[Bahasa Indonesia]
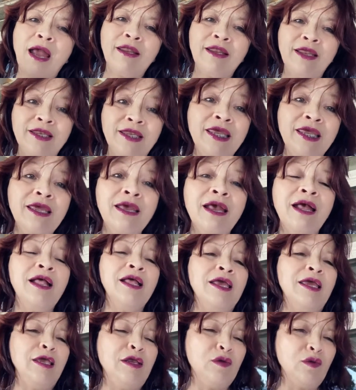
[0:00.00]
ada di
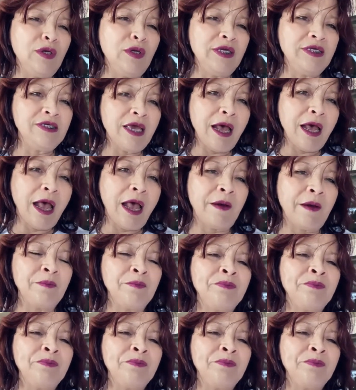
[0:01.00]
Indonesia